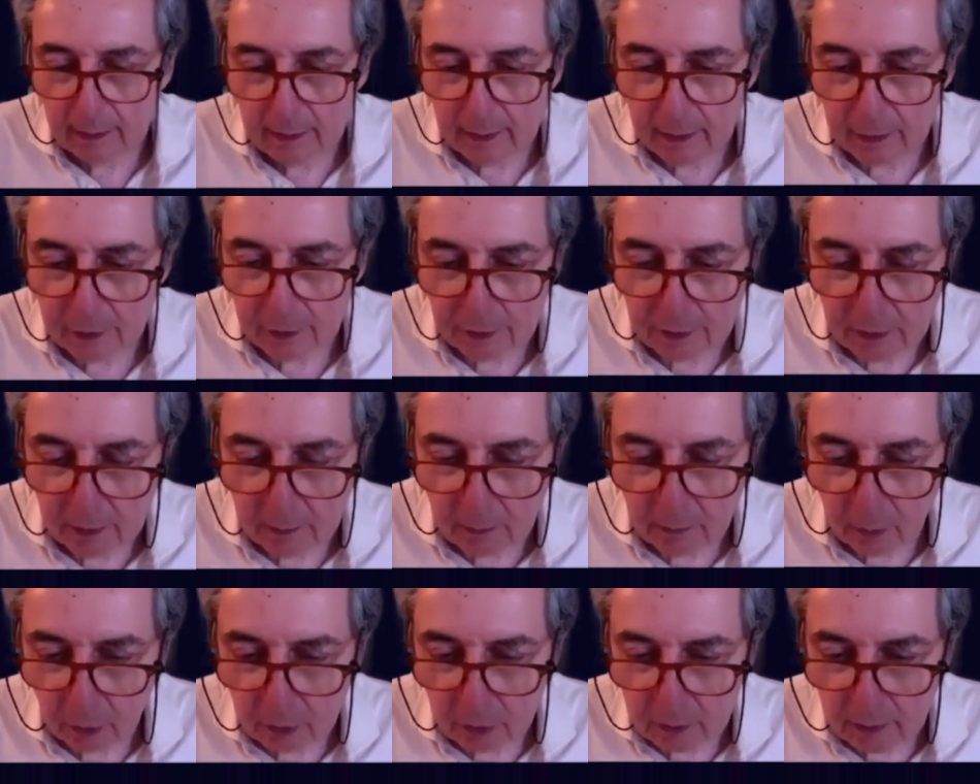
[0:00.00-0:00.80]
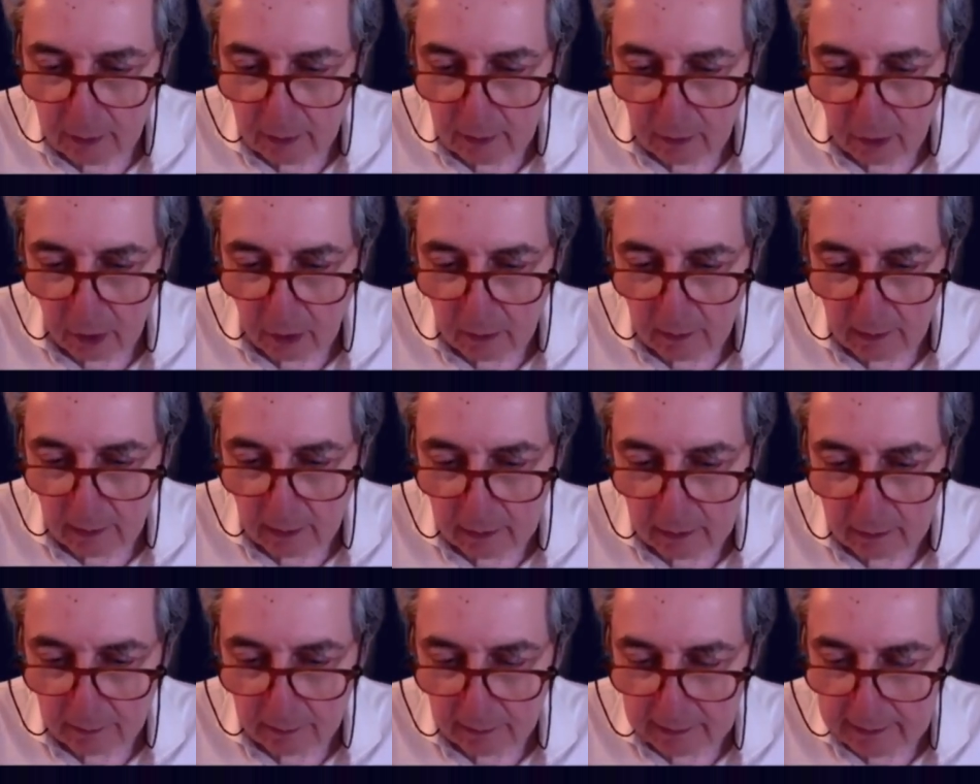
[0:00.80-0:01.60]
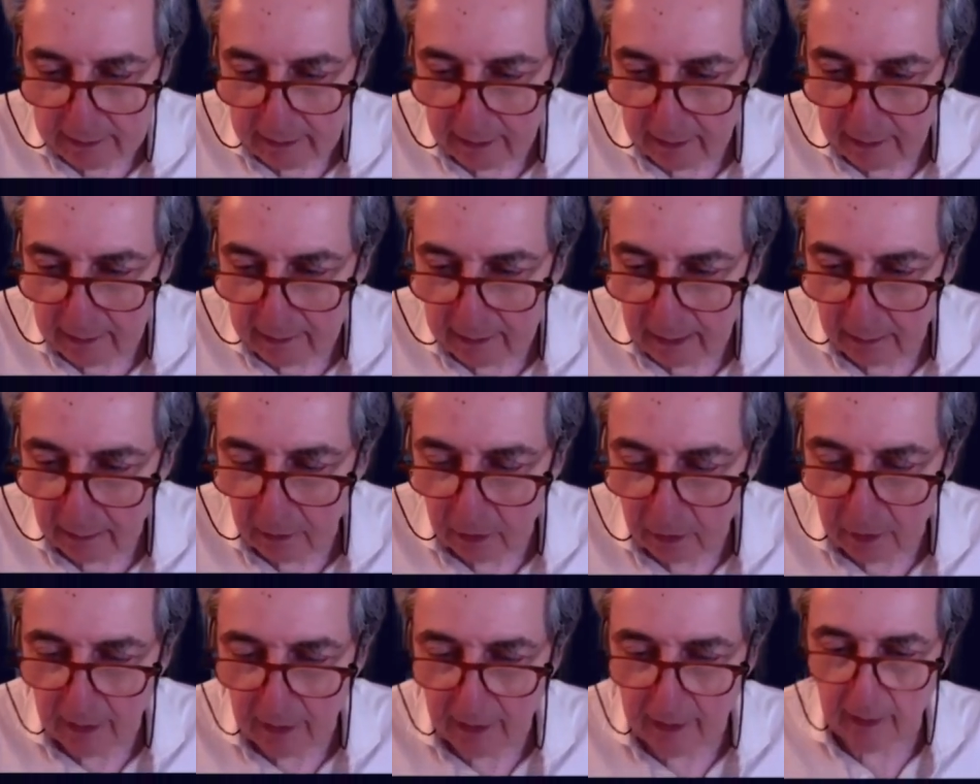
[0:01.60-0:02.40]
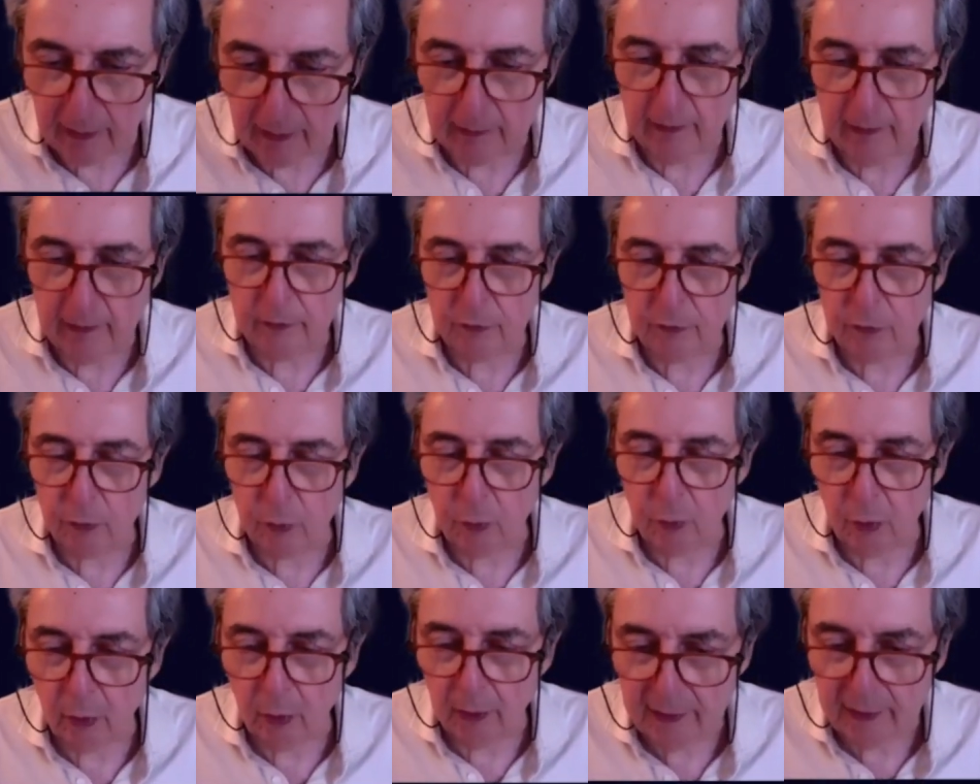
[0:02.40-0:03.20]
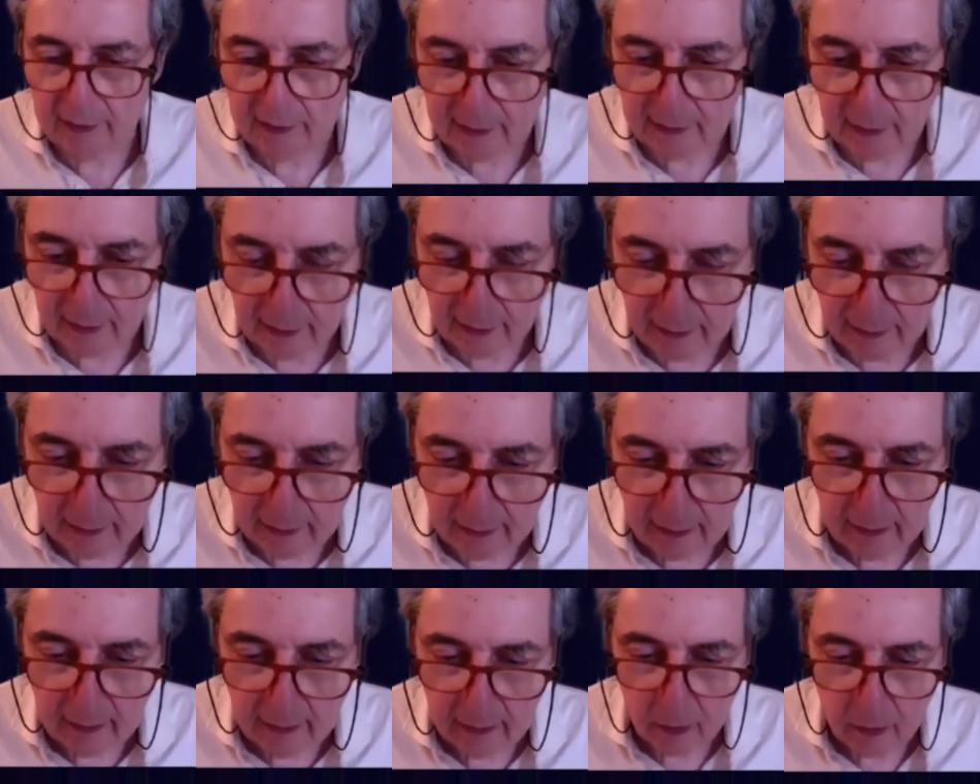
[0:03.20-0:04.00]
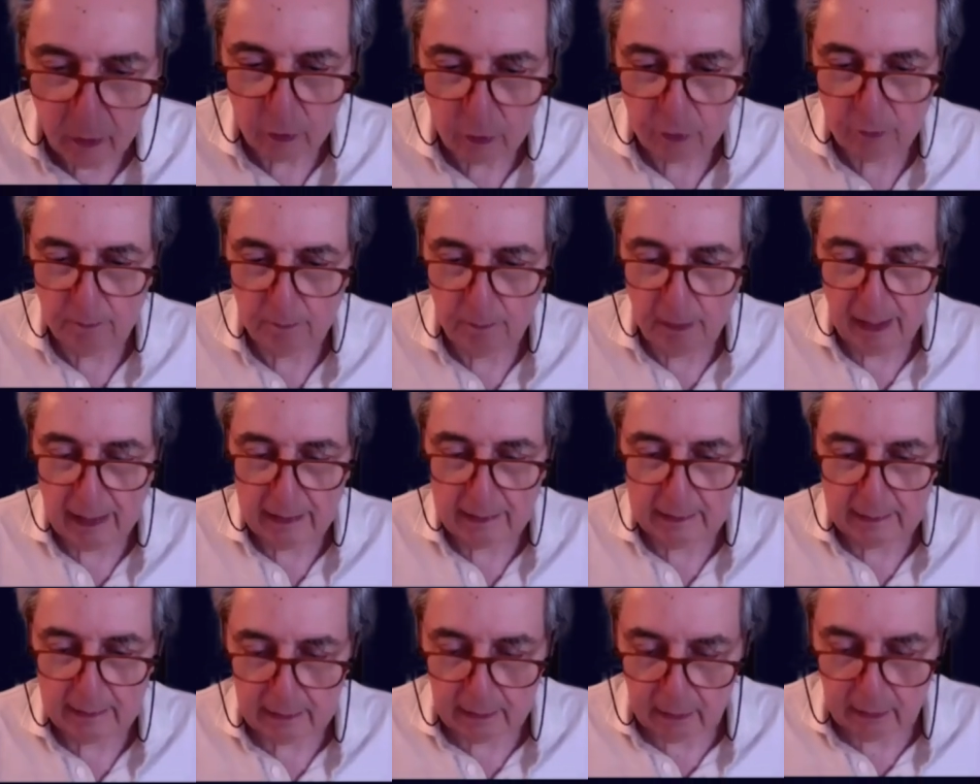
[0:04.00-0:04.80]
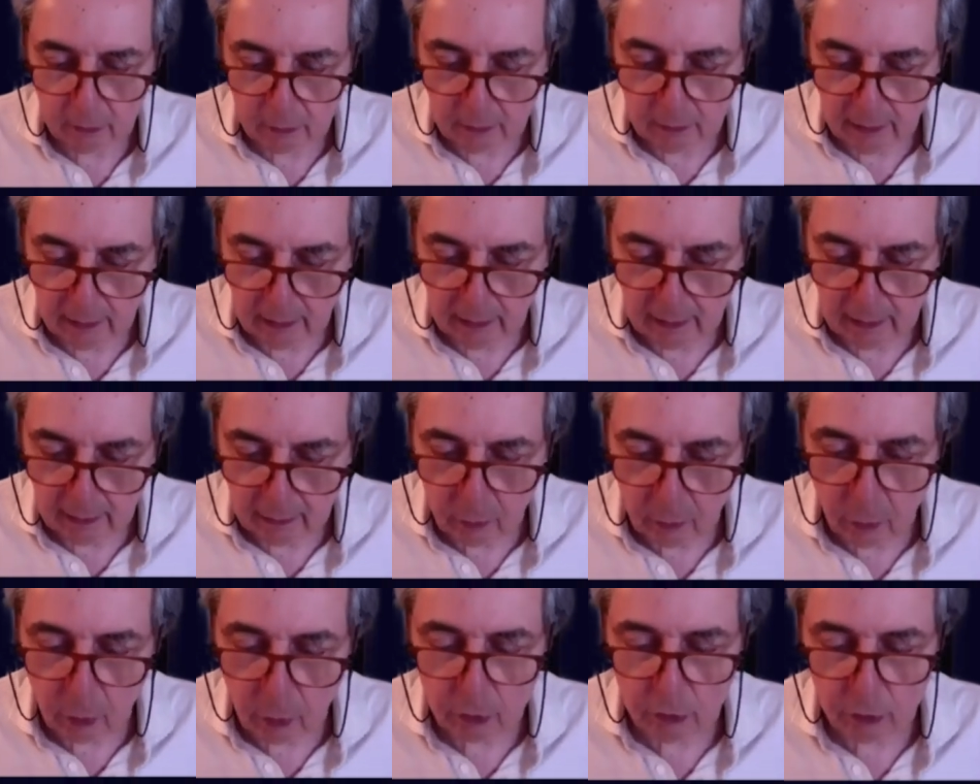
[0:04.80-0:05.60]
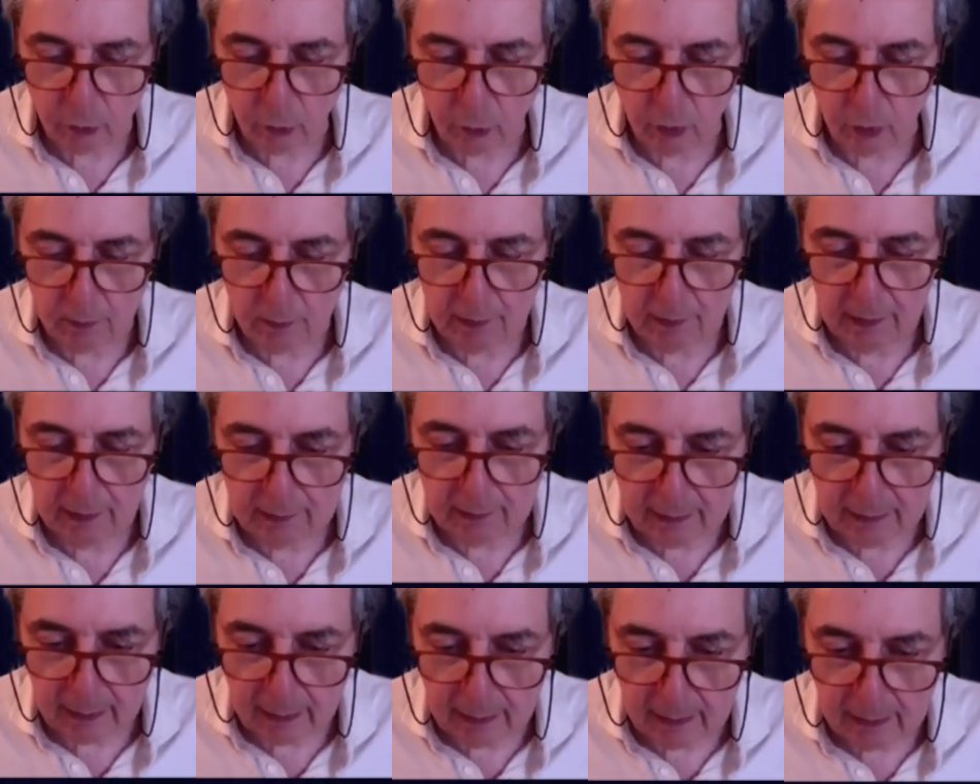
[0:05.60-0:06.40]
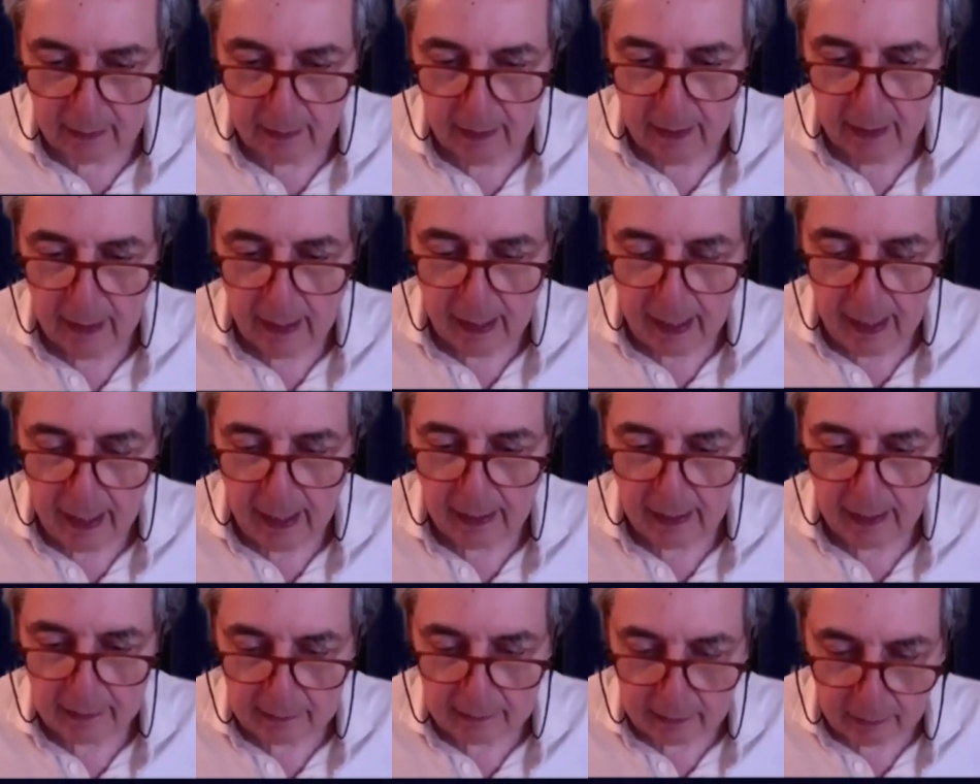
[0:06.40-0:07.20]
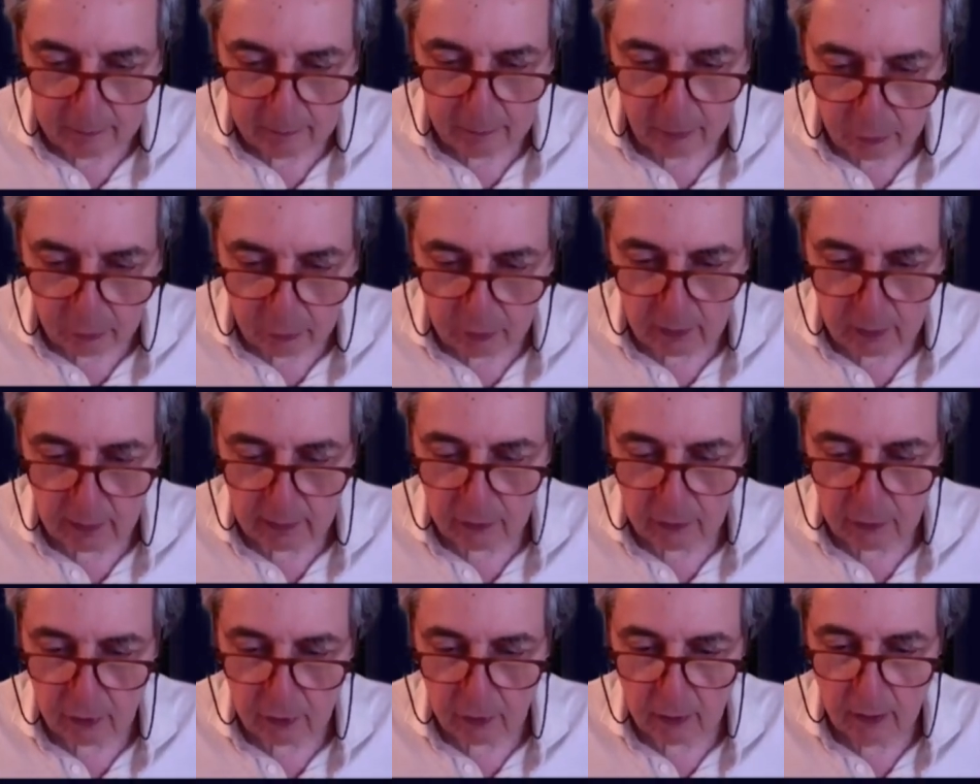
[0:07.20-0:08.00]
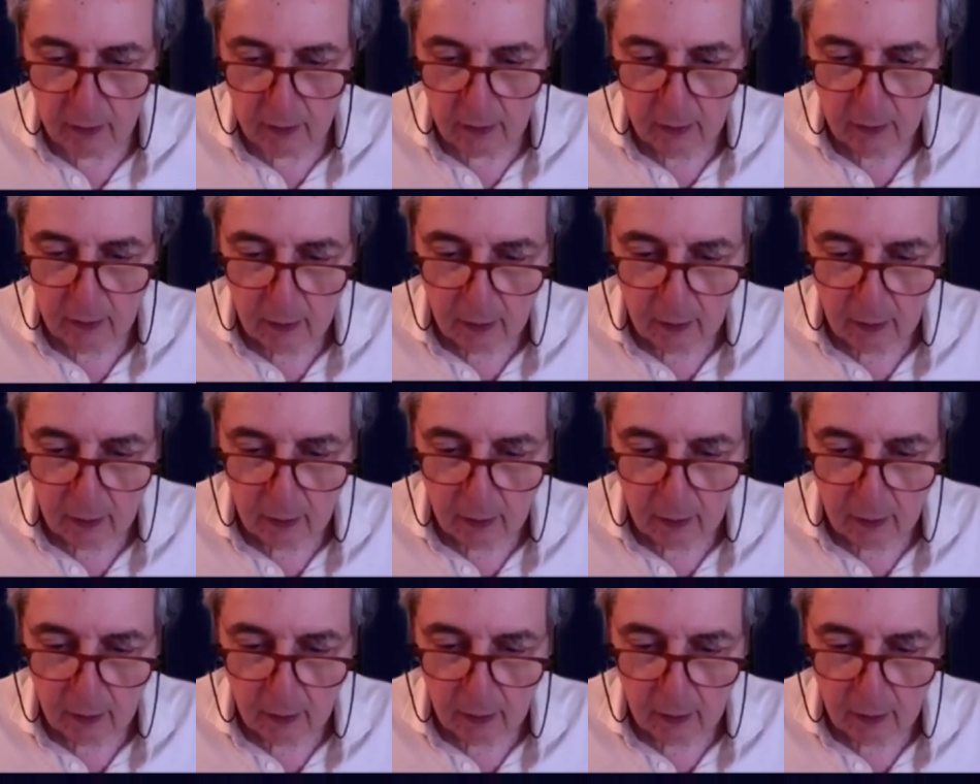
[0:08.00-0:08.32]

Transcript: che ci dimostra come la spazialità moderna nel suo essere lo spazio della costruibilità è al tempo stesso